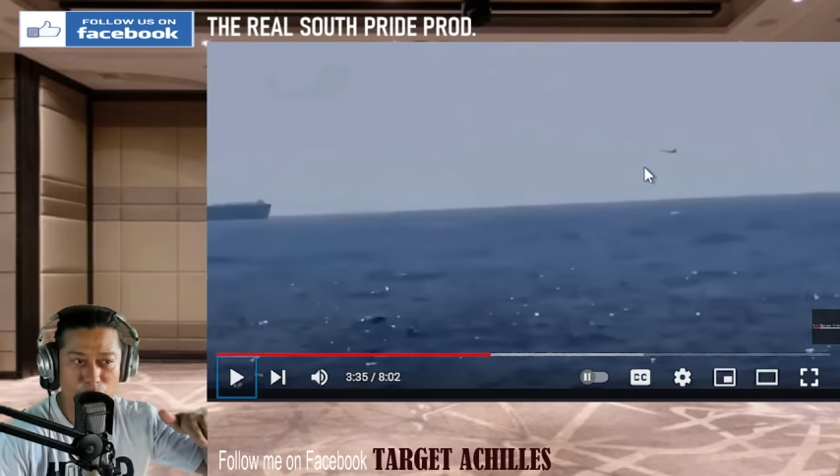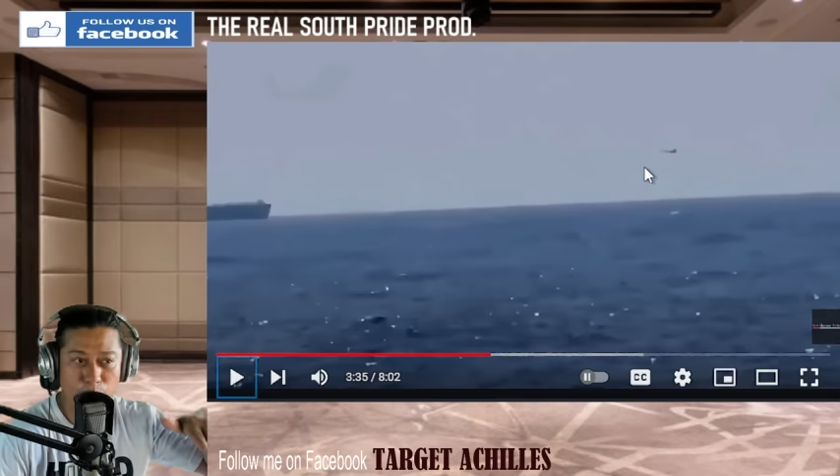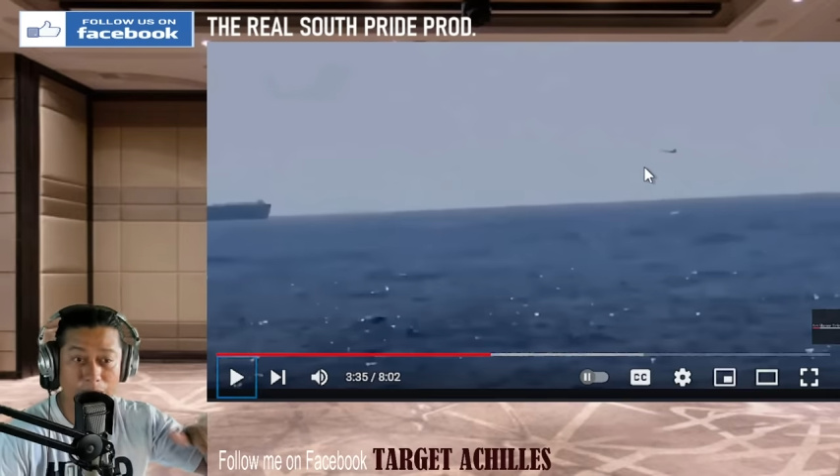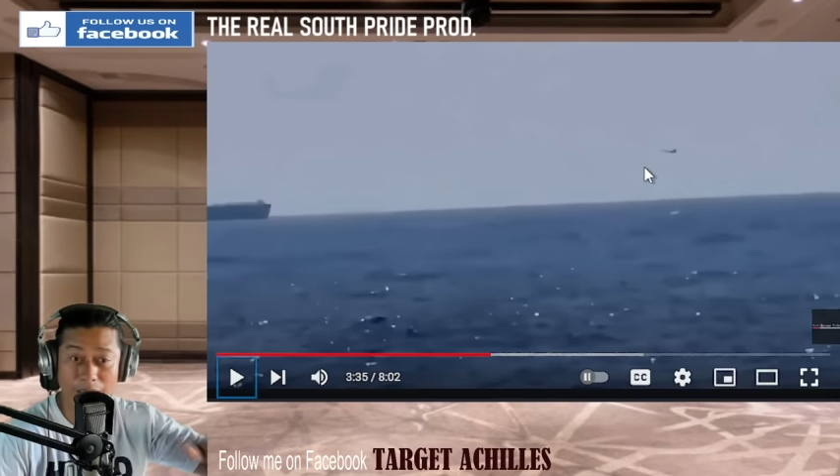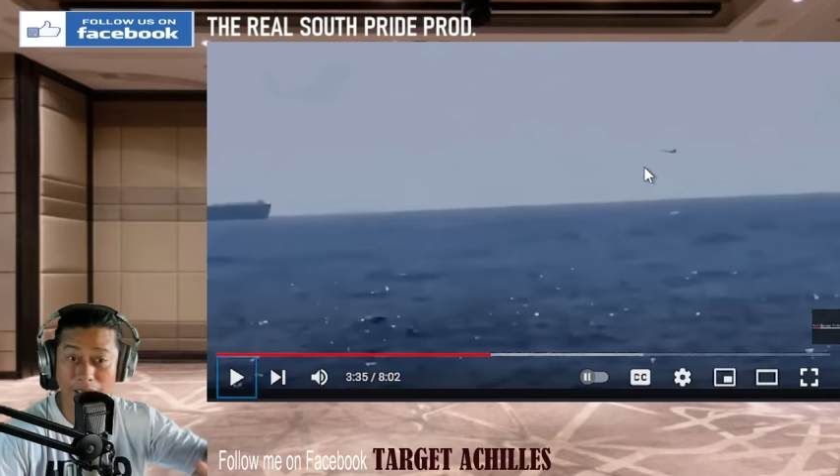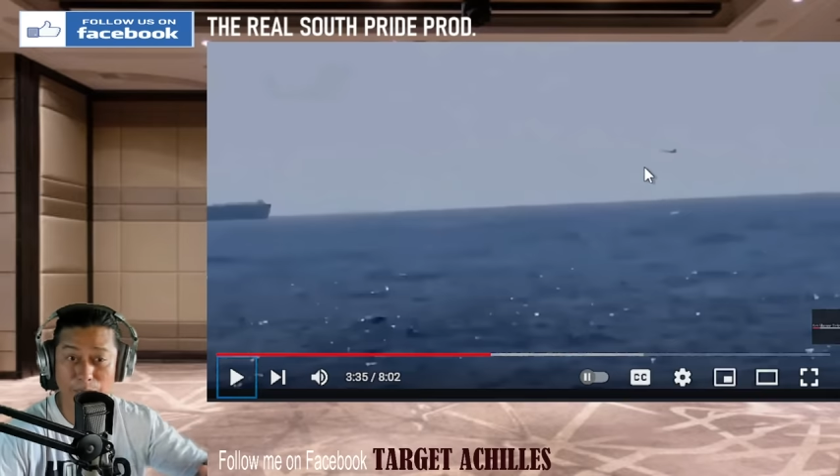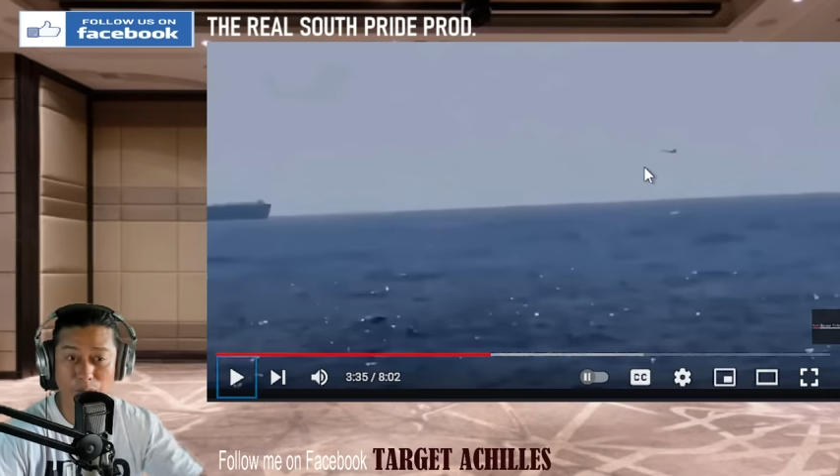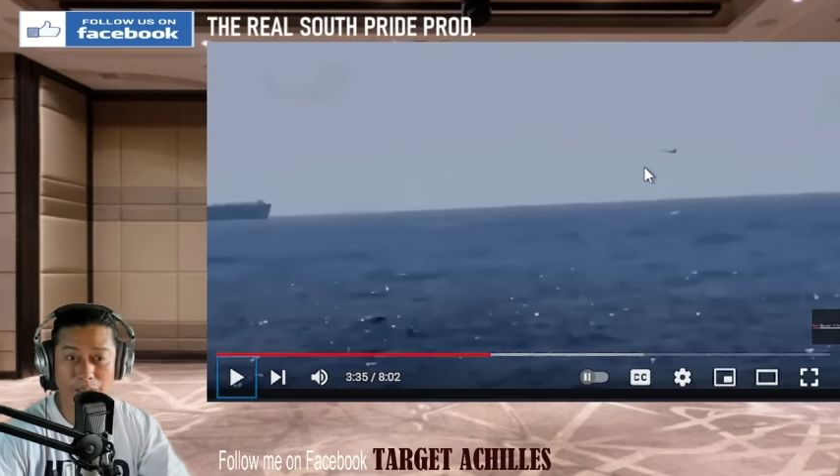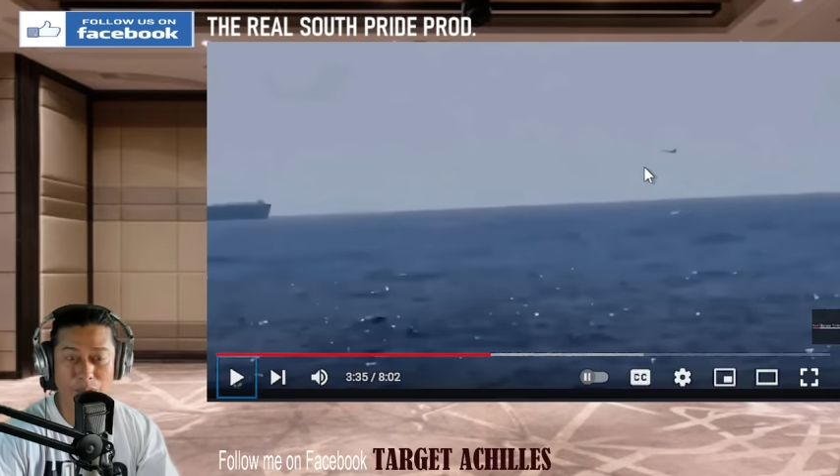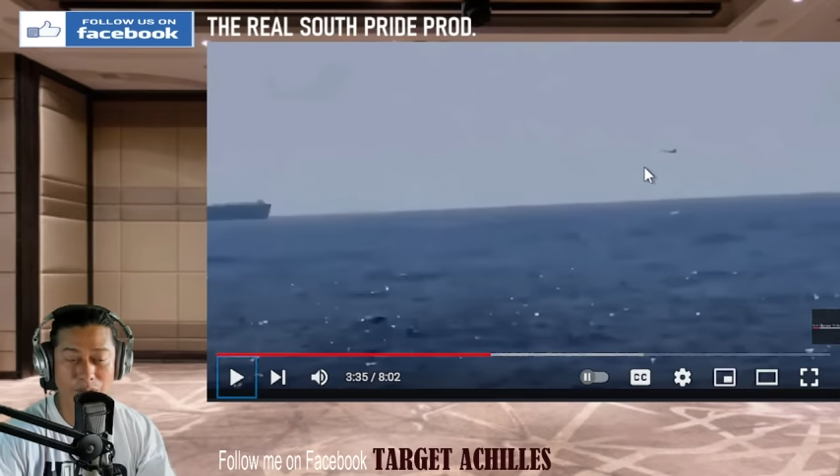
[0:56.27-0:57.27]

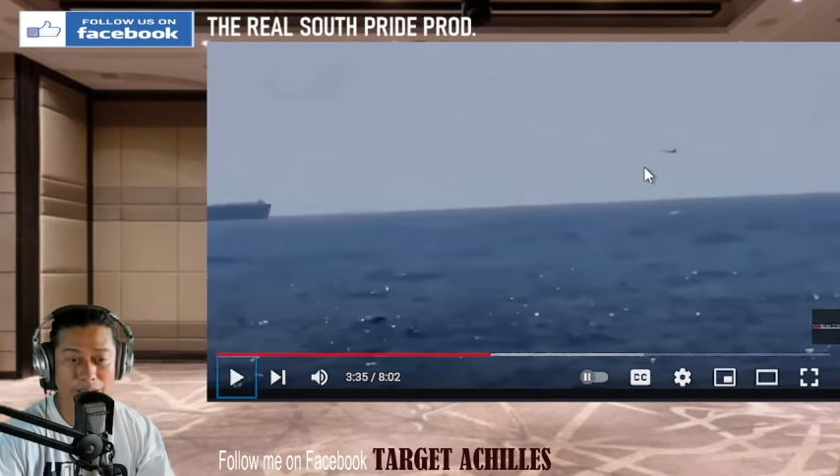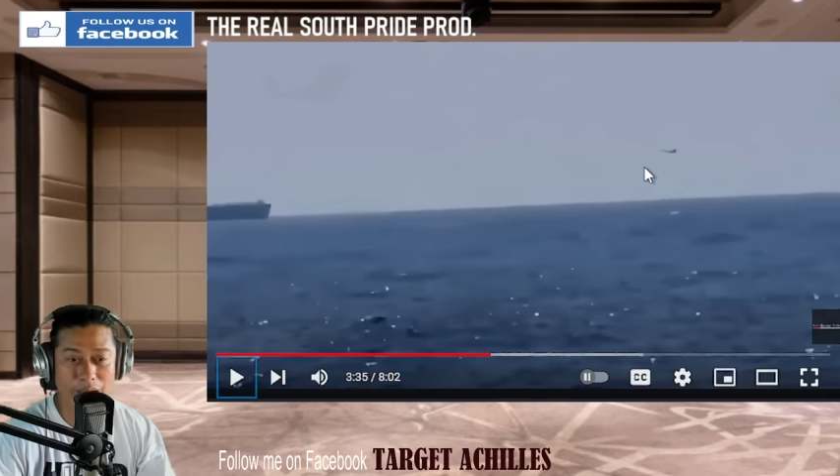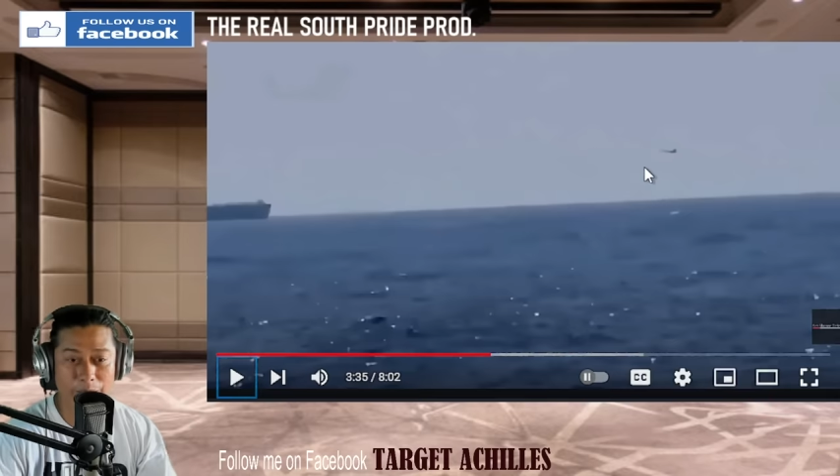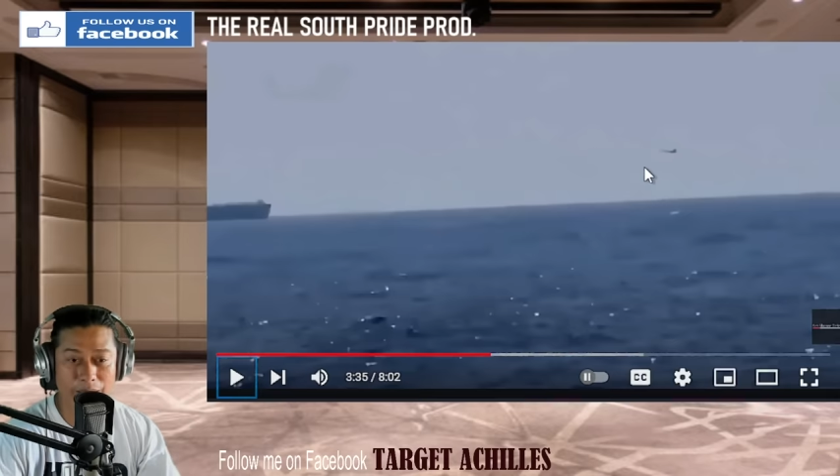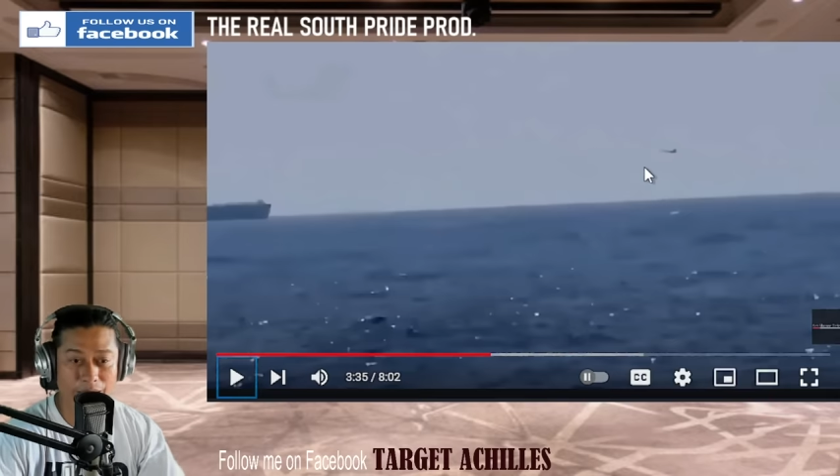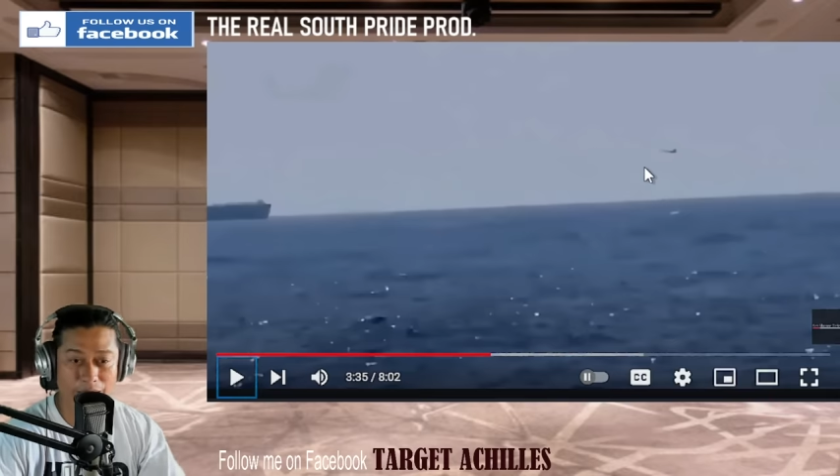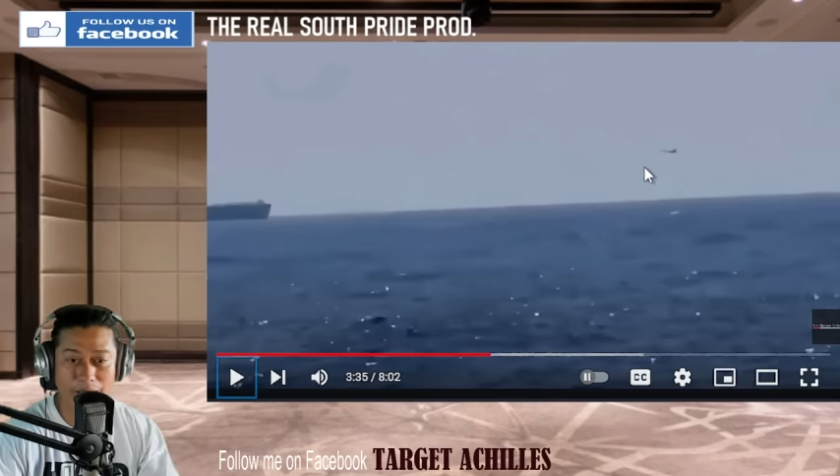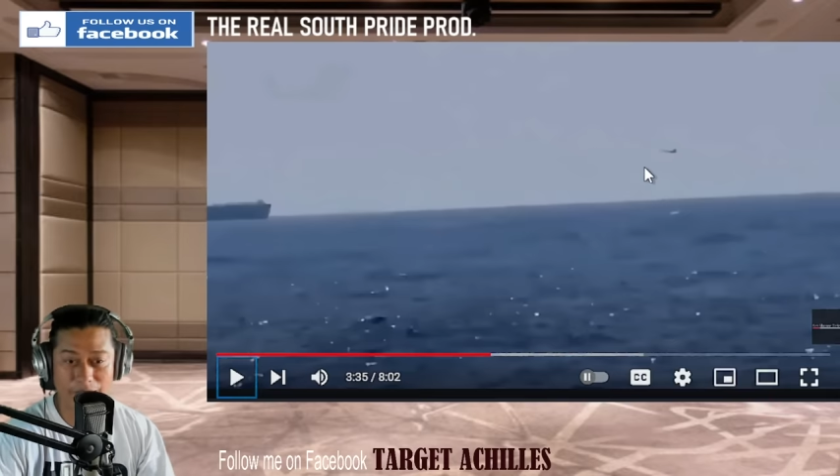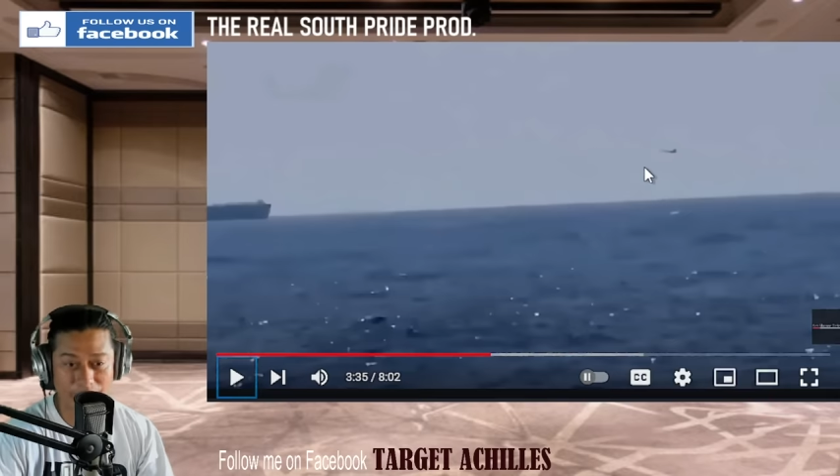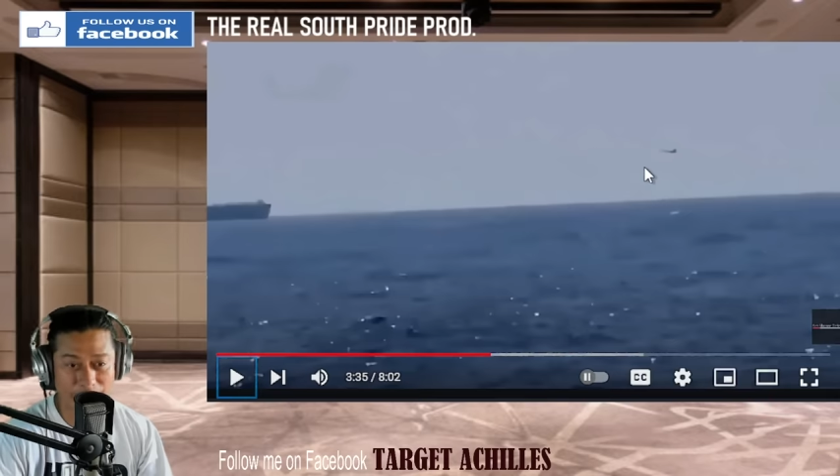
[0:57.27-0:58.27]
lumilibot kayo sa aming
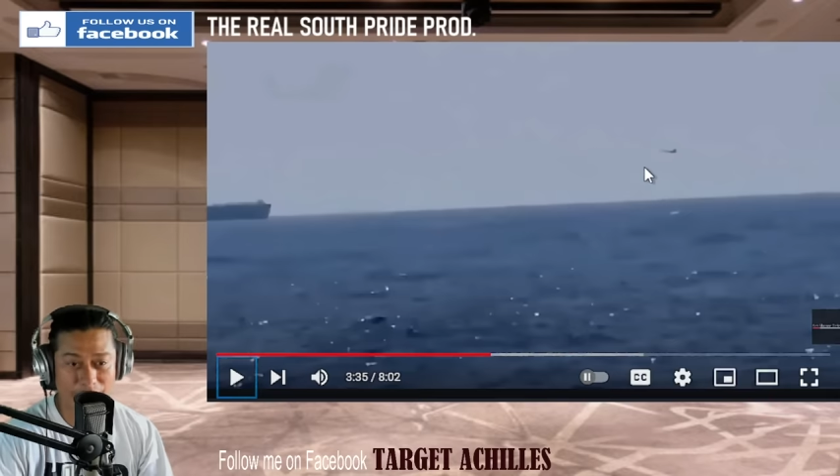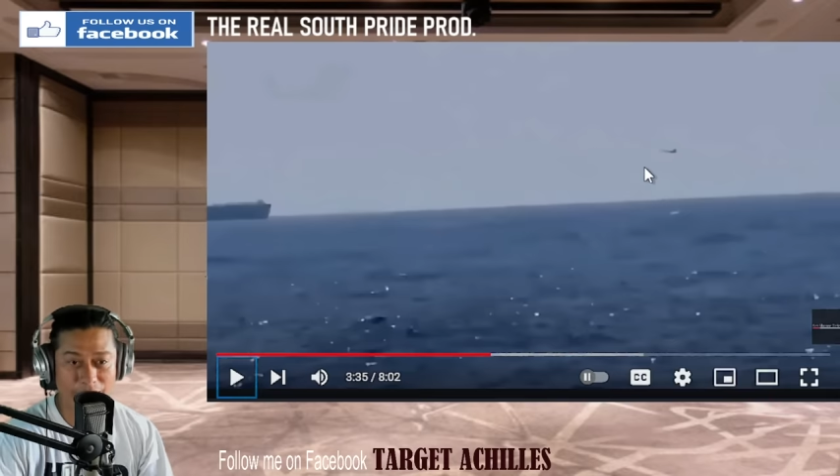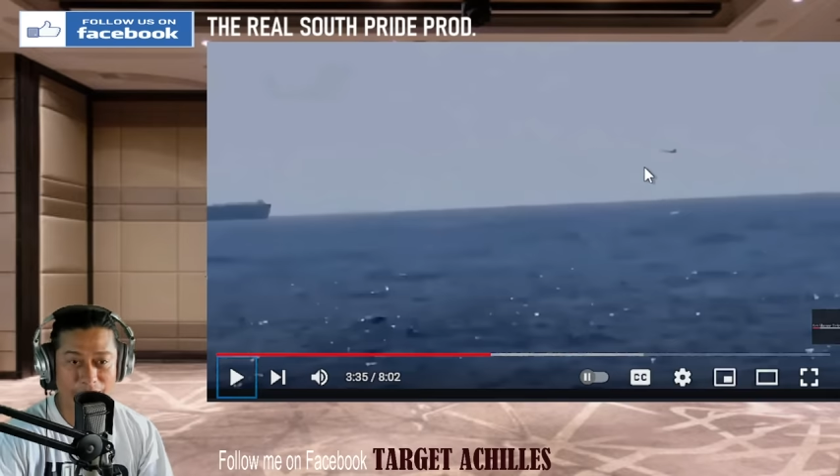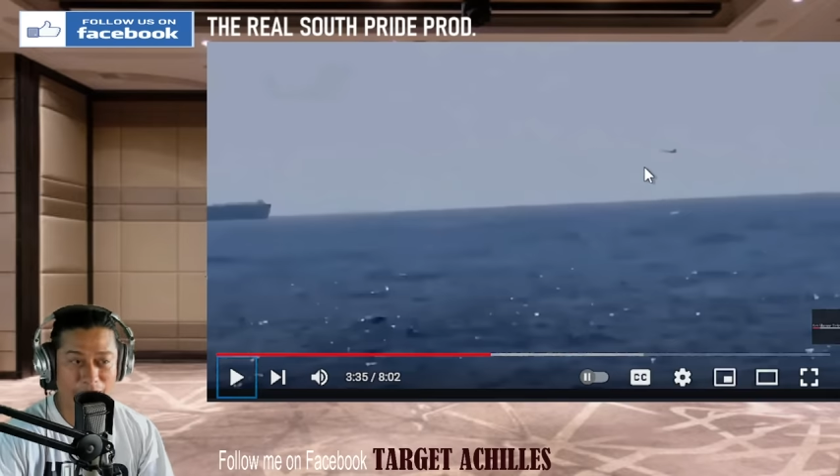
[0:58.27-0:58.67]
karagatan.